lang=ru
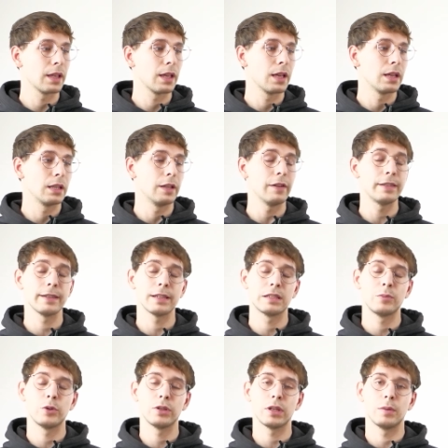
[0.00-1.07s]
Давайте
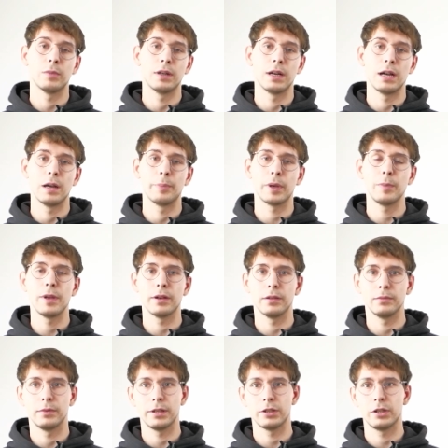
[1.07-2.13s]
рассмотрим а, пример
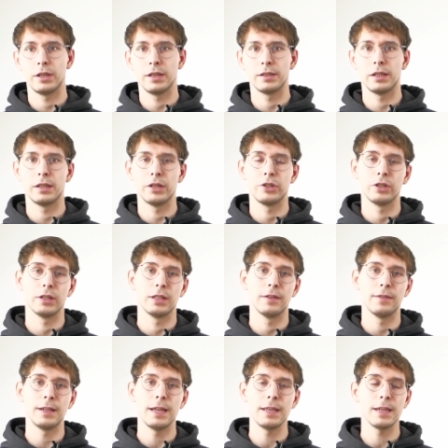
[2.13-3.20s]
решения задачи на
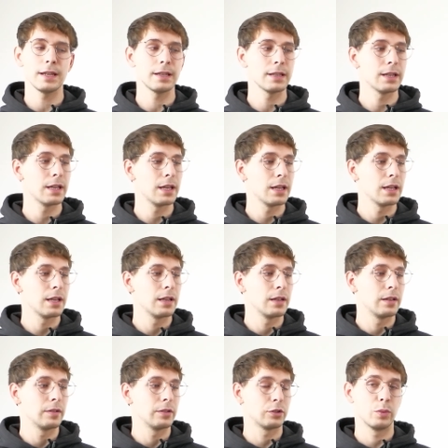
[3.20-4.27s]
давление.
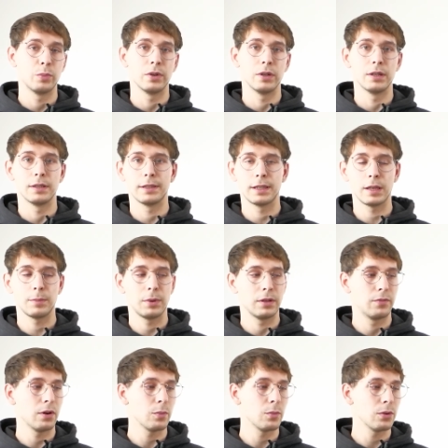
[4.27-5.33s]
Чтобы закрепить
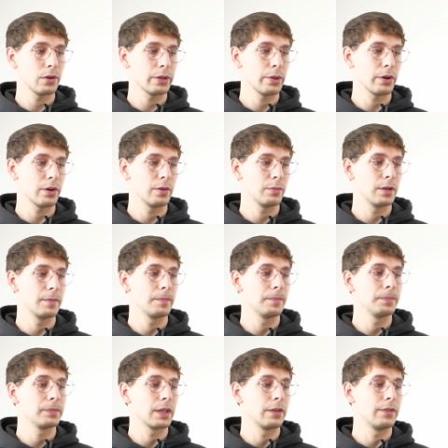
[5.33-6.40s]
формулу, которую мы
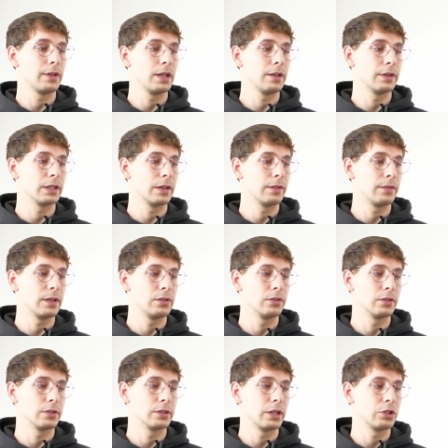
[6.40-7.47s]
ввели в этом видео,
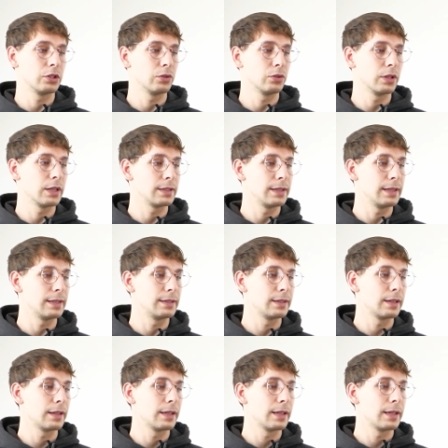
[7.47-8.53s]
значит, у нас есть
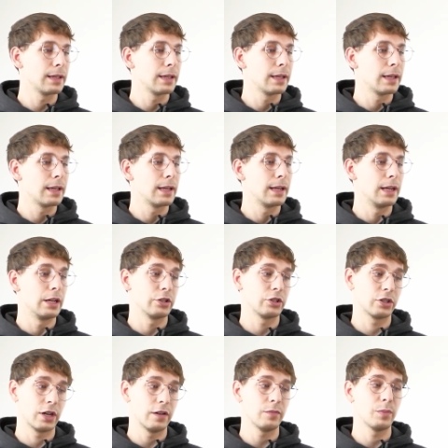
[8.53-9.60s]
а,
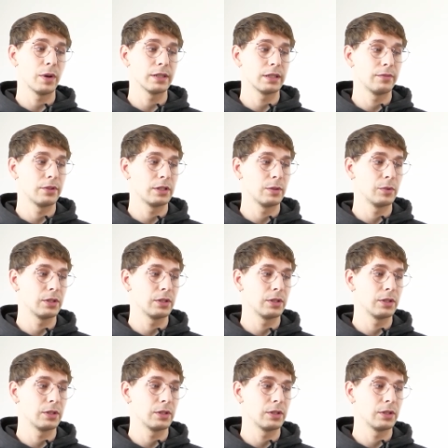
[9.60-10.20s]
шкаф массой 80